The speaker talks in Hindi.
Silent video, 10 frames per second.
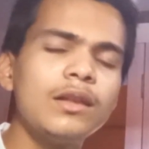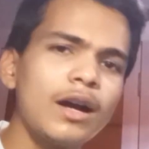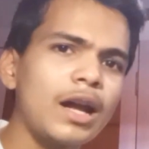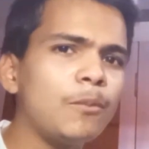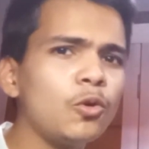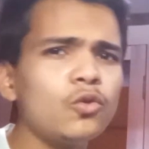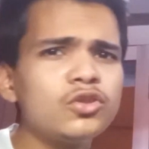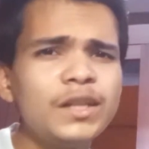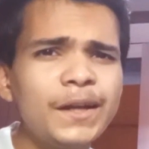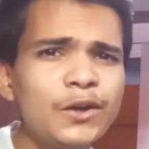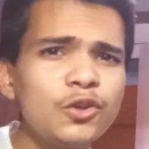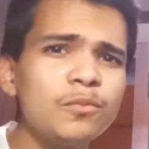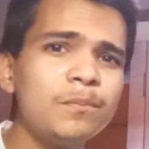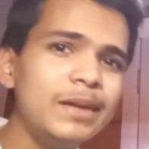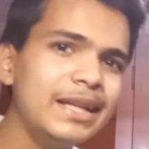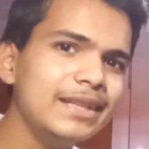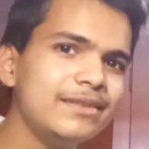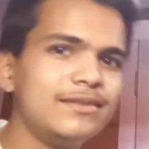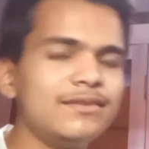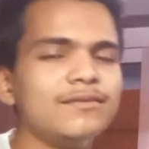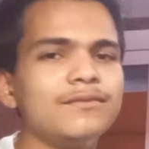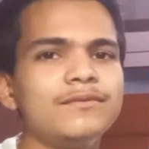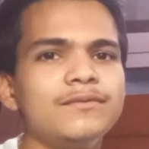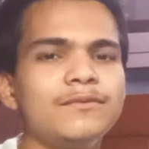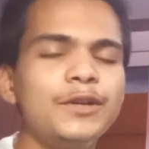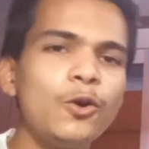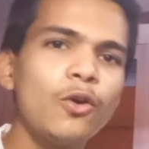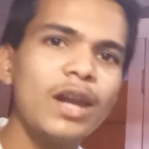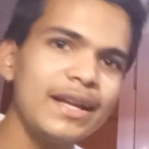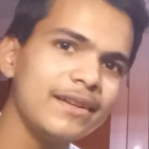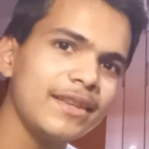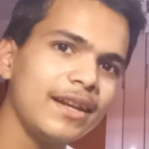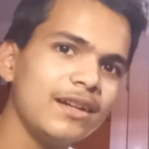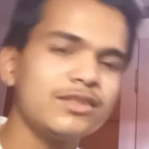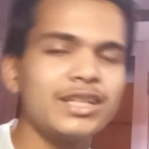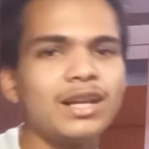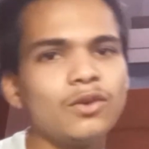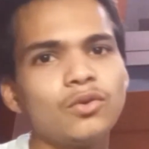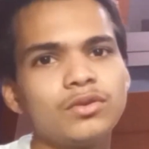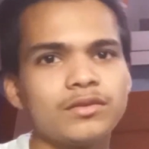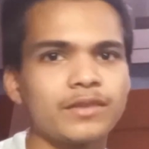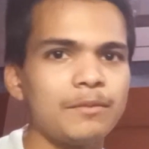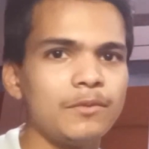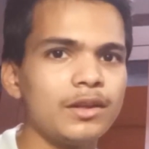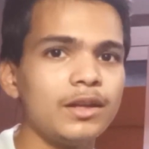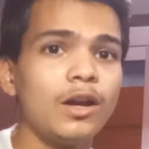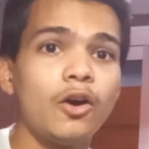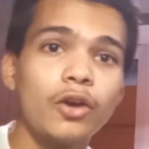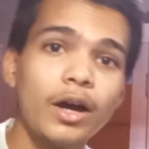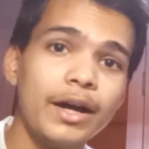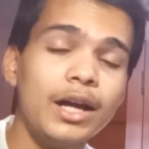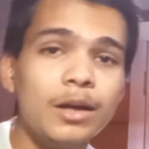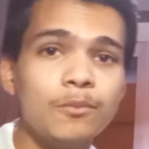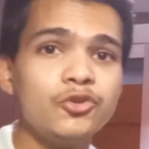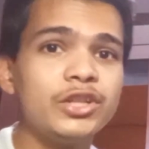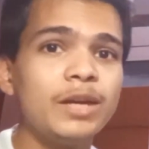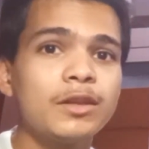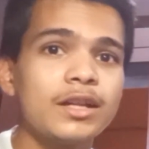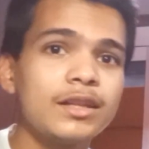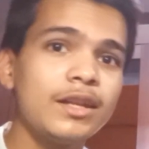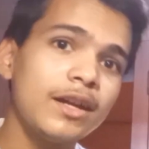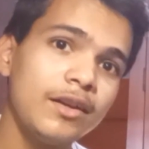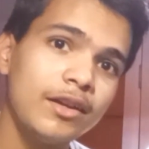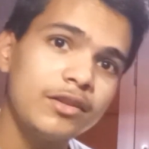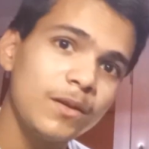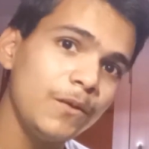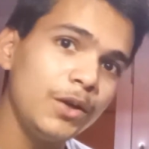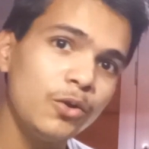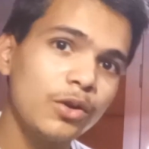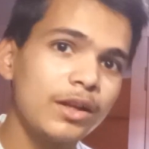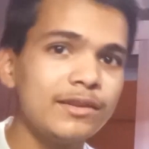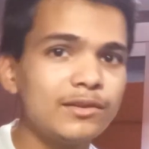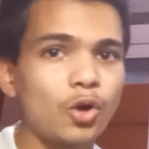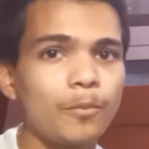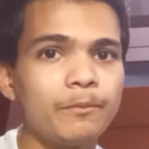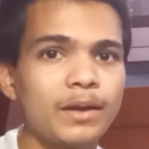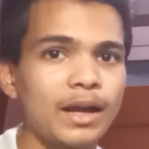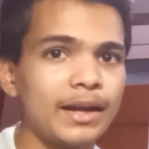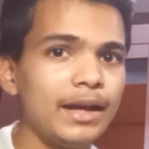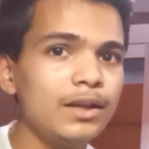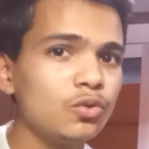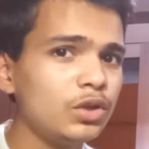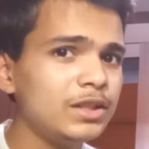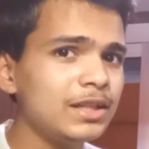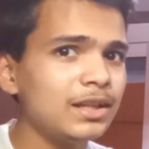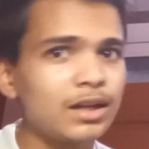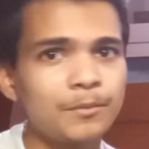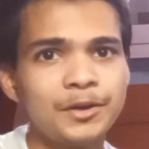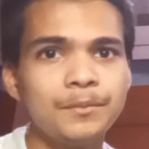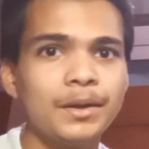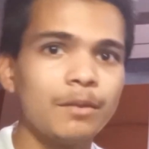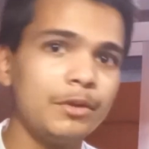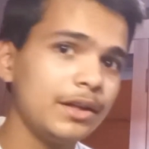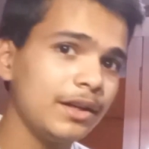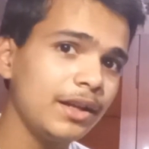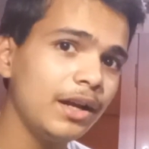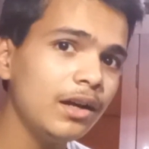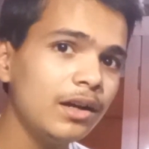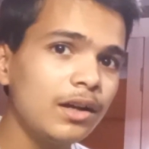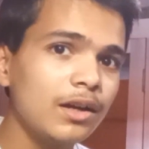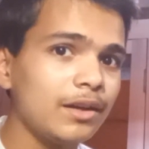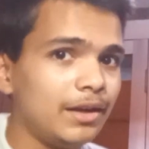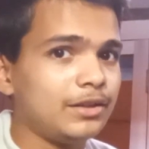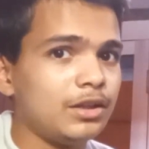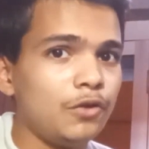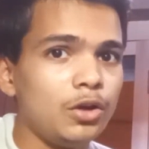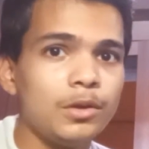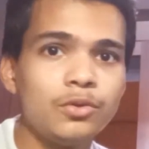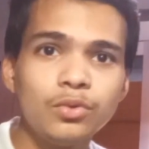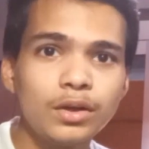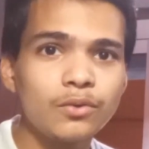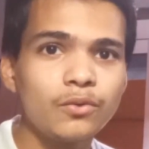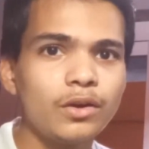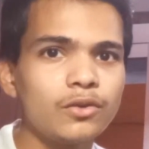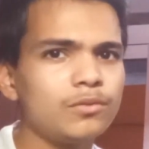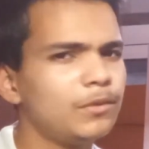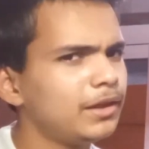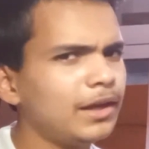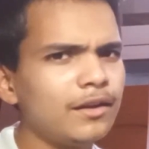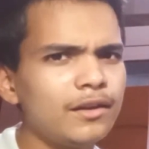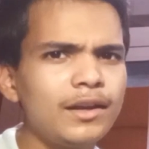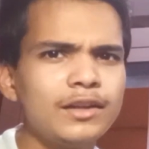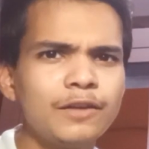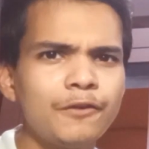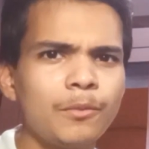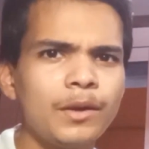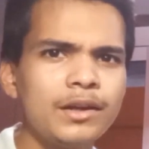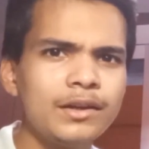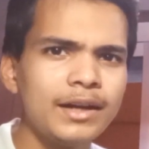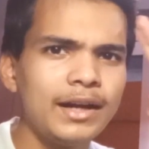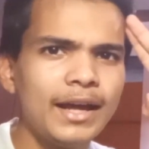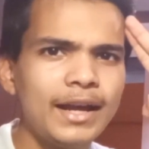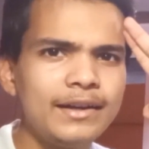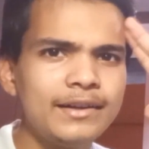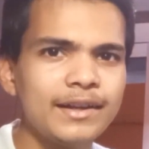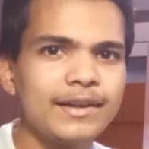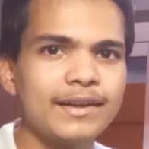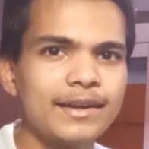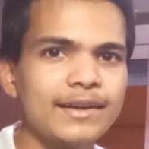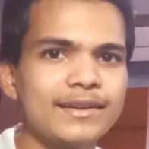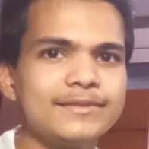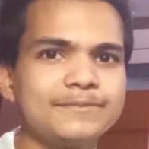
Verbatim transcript: अगर आप लोग को अच्छी लगी तो प्लीज़ वीडियो को लाइक कर देना चैनल को सब्सक्राइब कर देना और हाँ मुझे ये बता देना कि नेक्स्ट वीडियो किस टॉपिक पर लाना है तो नीचे कमेंट में कमेंट कर देना रिएक्शन वीडियो में शूट कर दूंगा तो मिलते हैं अदर रिएक्शन वीडियो में टिल एंड टेक केयर